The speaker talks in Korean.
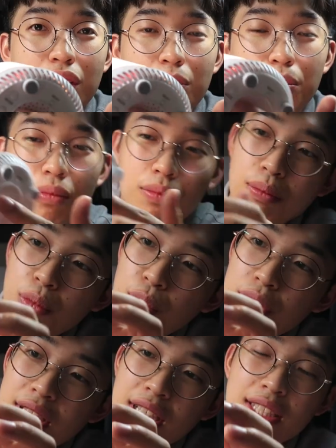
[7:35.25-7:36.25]
여기
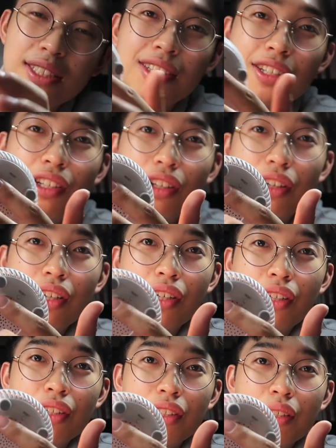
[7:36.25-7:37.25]
모드가 있어요
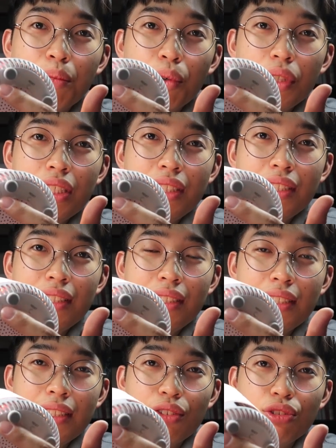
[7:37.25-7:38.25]
그
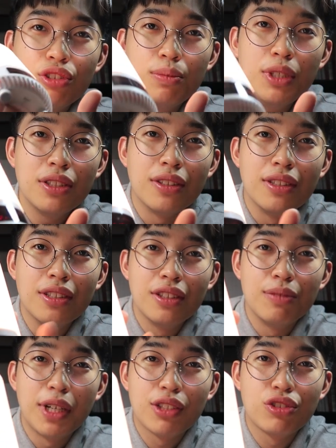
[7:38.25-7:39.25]
모드를 누르면
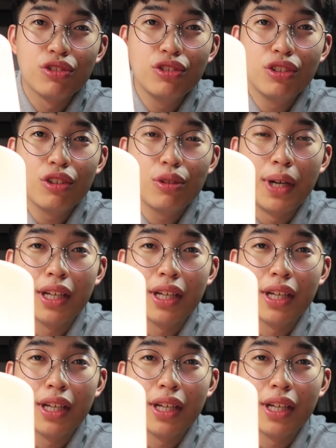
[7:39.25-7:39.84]
막 중국어로